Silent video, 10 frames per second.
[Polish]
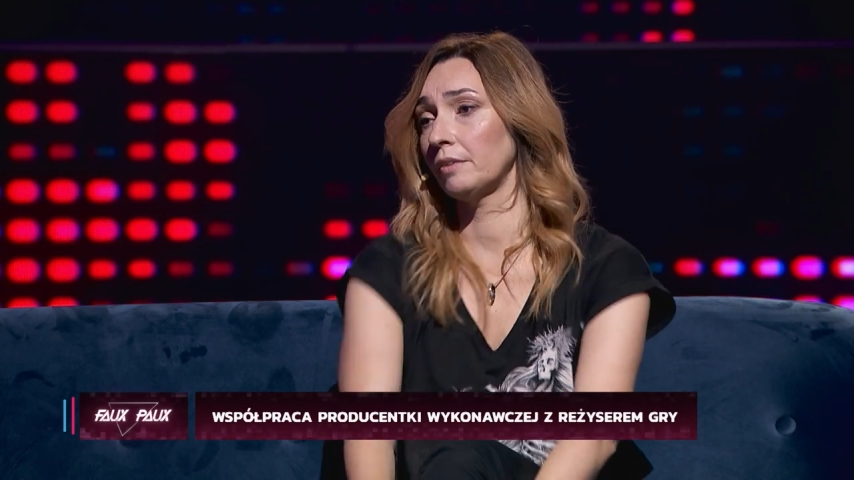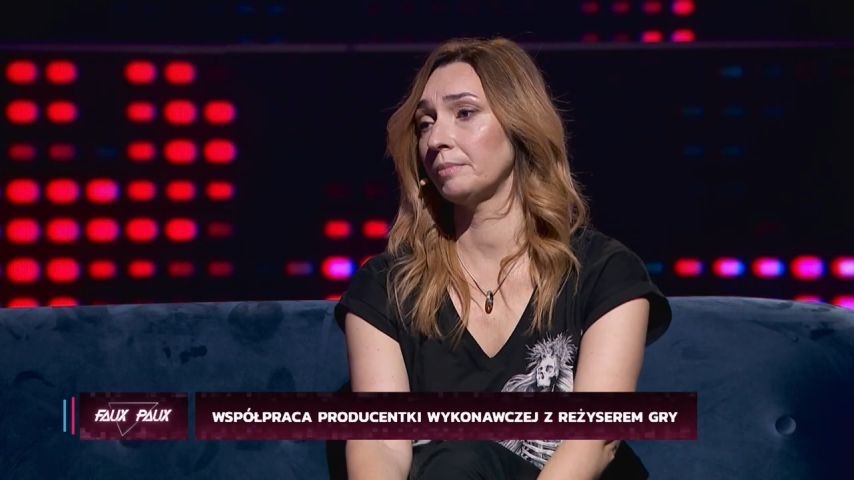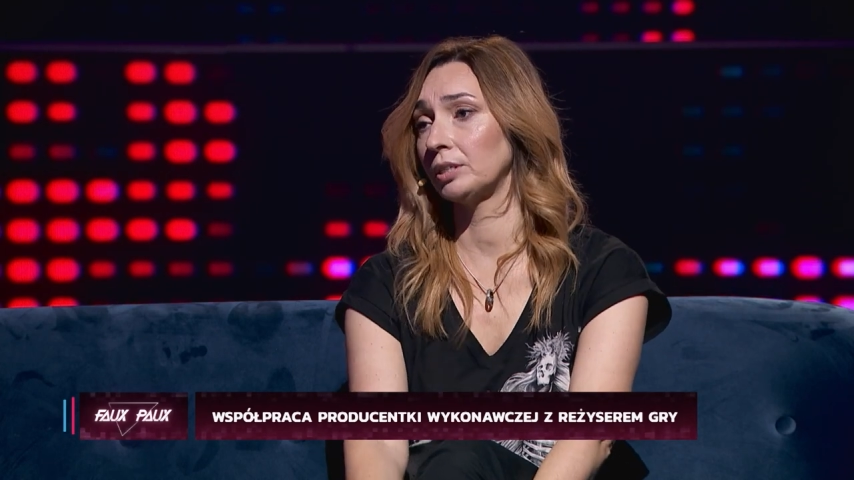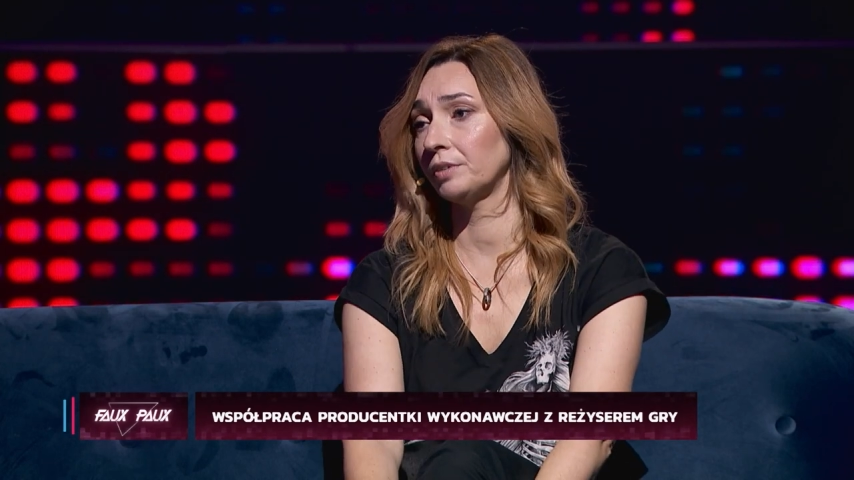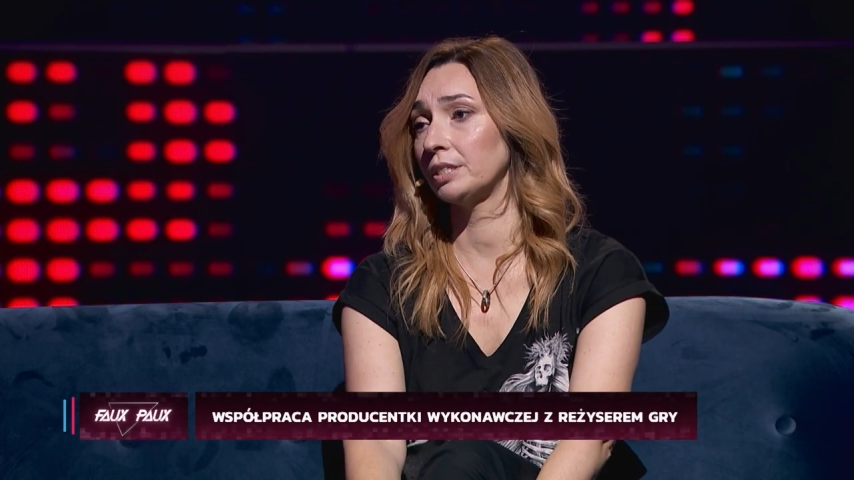wiem
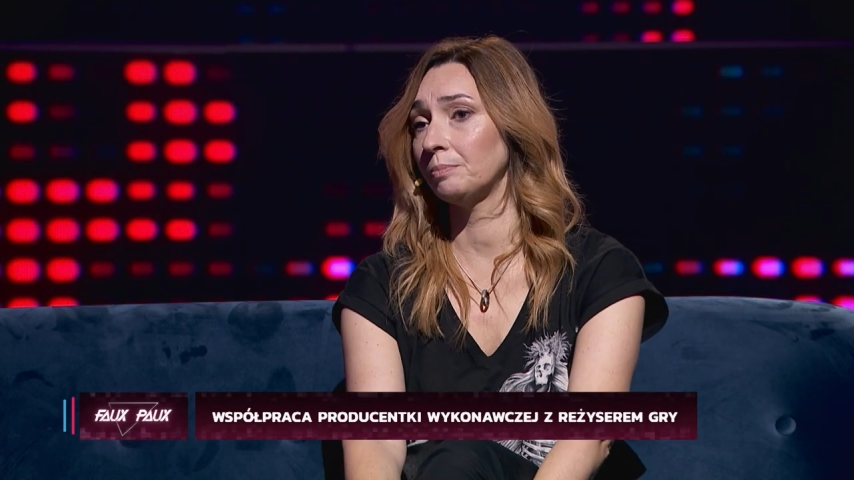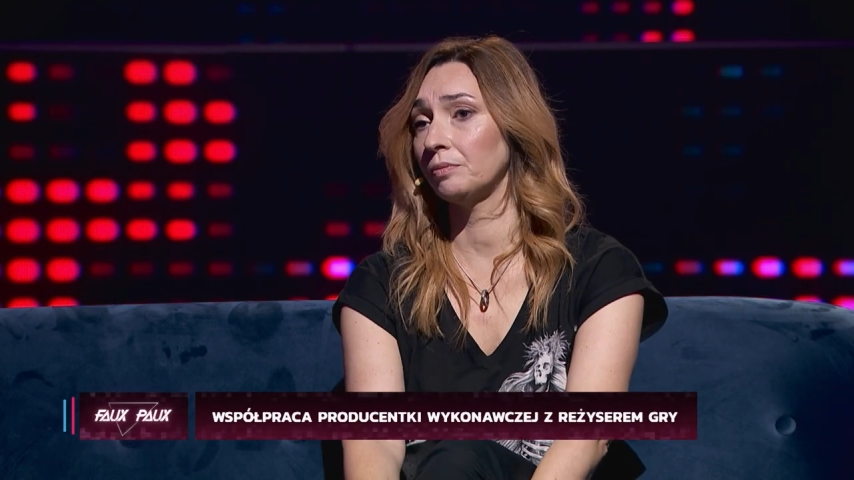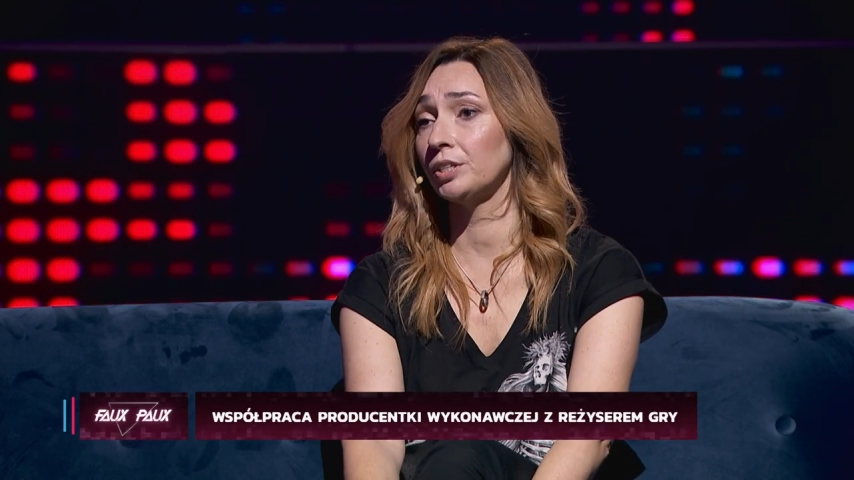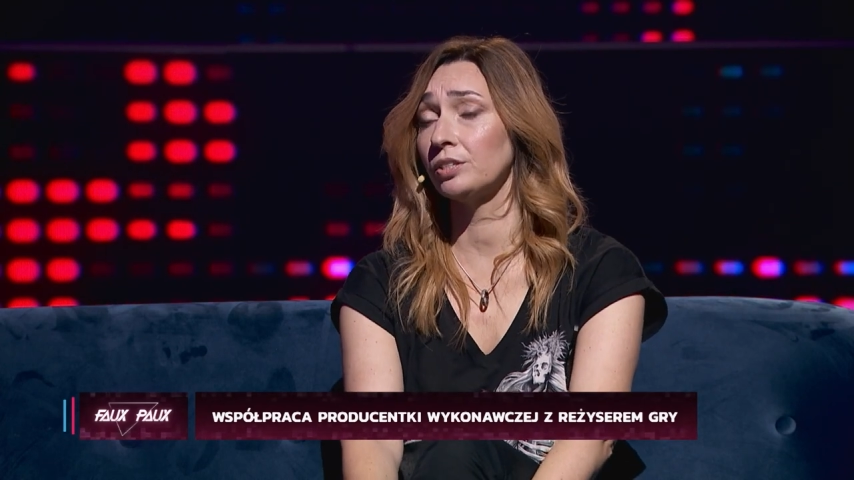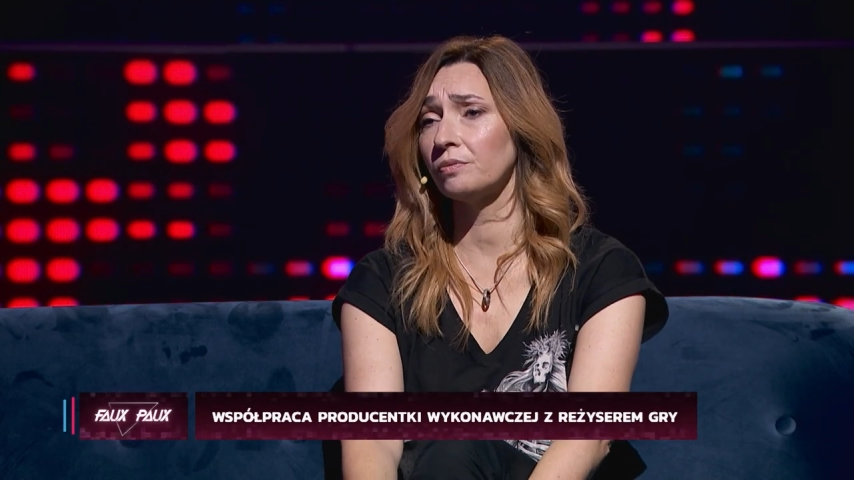jak to więcej
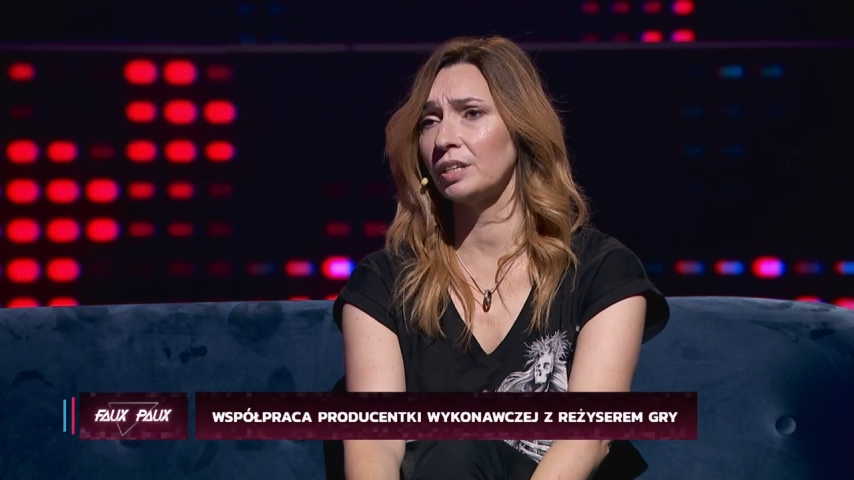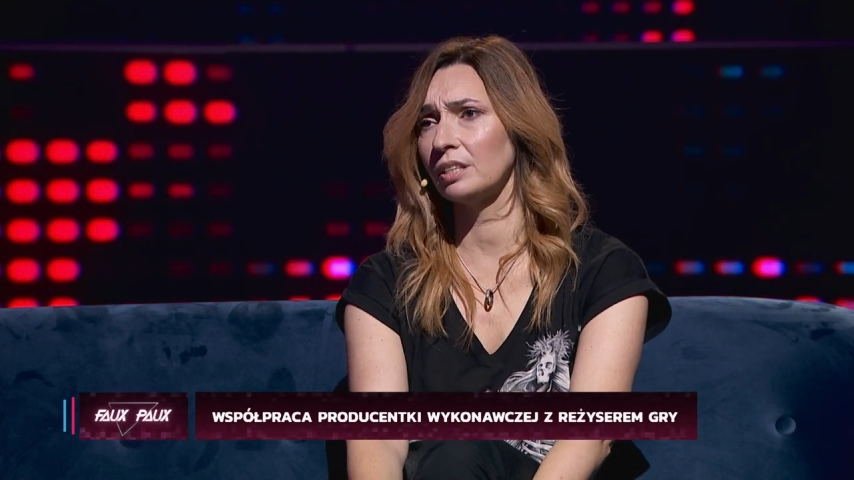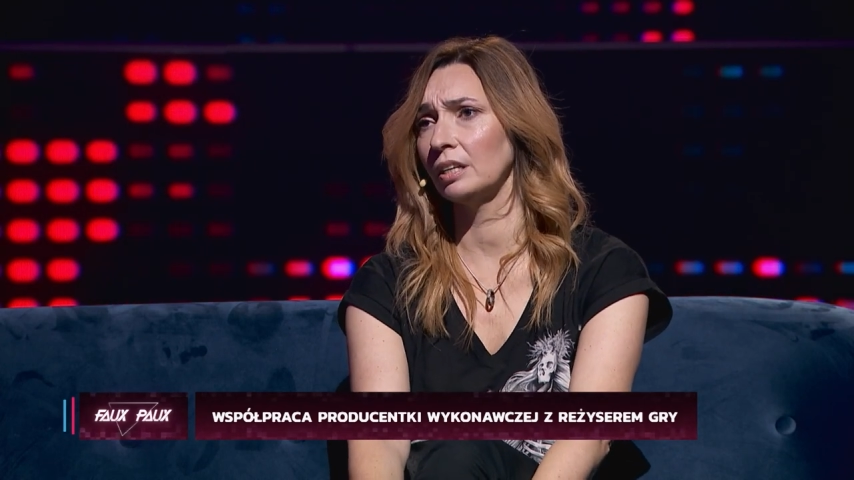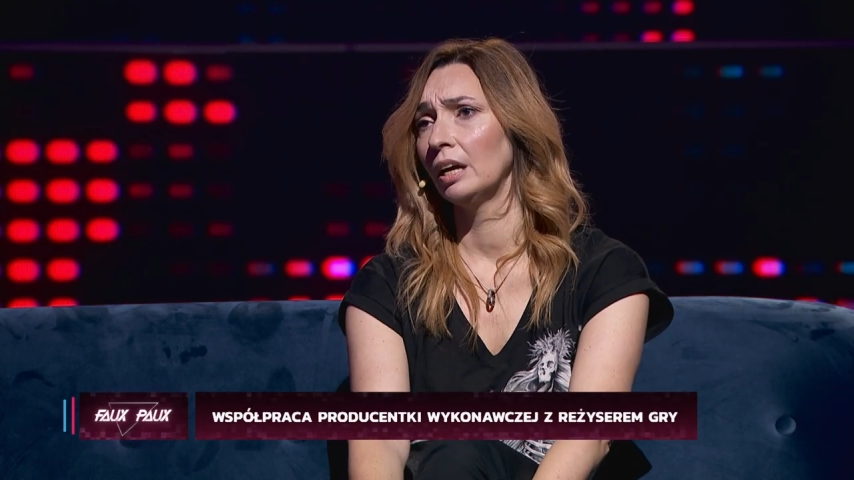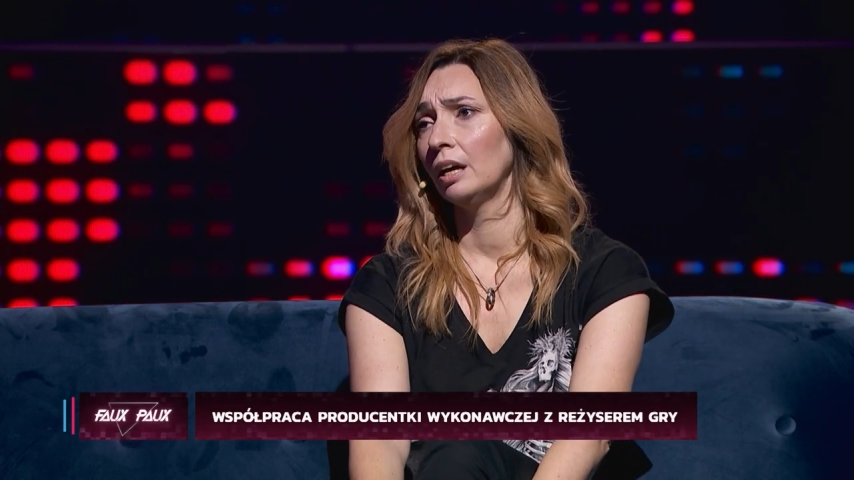powiedzieć, co więcej...